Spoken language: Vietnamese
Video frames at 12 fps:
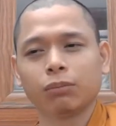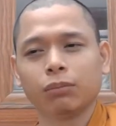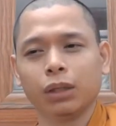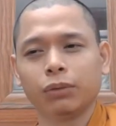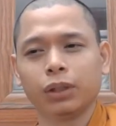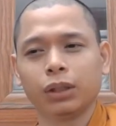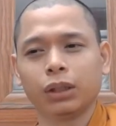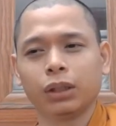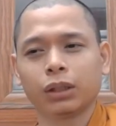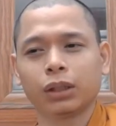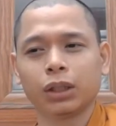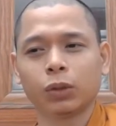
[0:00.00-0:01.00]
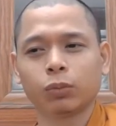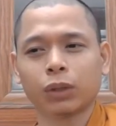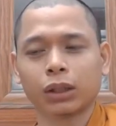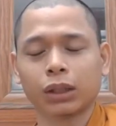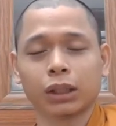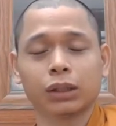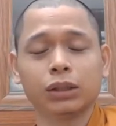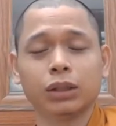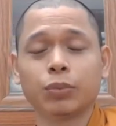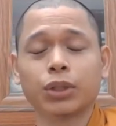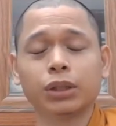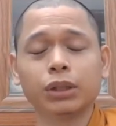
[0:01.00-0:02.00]
bởi vì khi chúng ta thực hành tứ
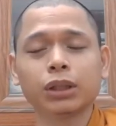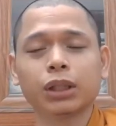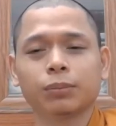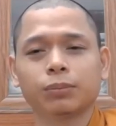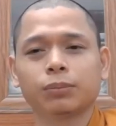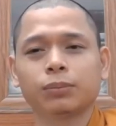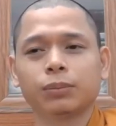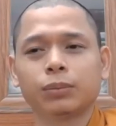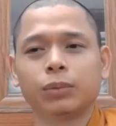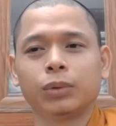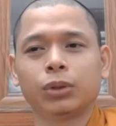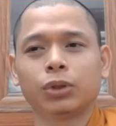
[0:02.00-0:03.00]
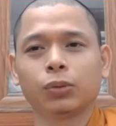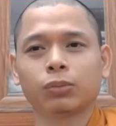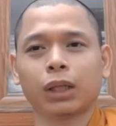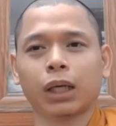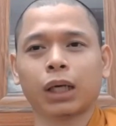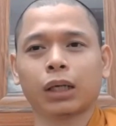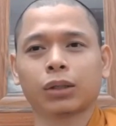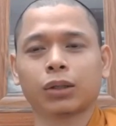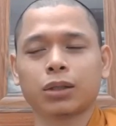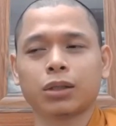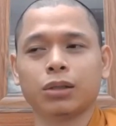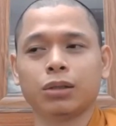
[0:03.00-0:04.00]
niệm xứ á, chúng ta
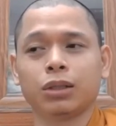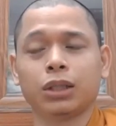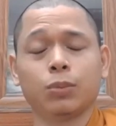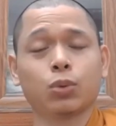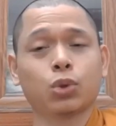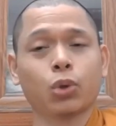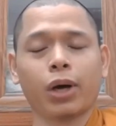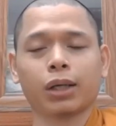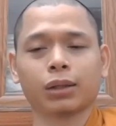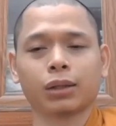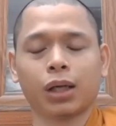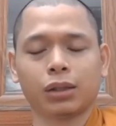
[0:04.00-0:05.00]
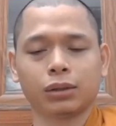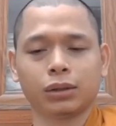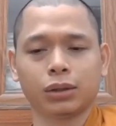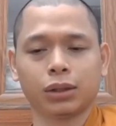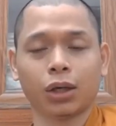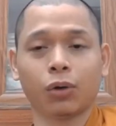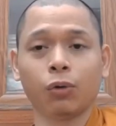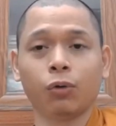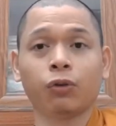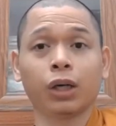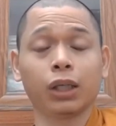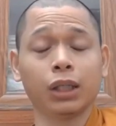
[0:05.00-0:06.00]
có sự kiểm soát thân khẩu
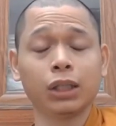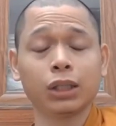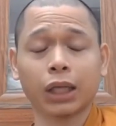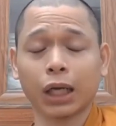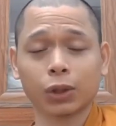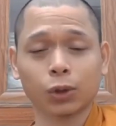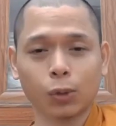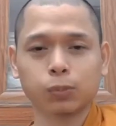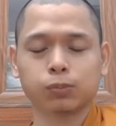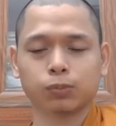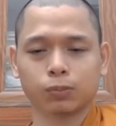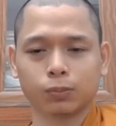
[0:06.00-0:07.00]
và ý nó khá tốt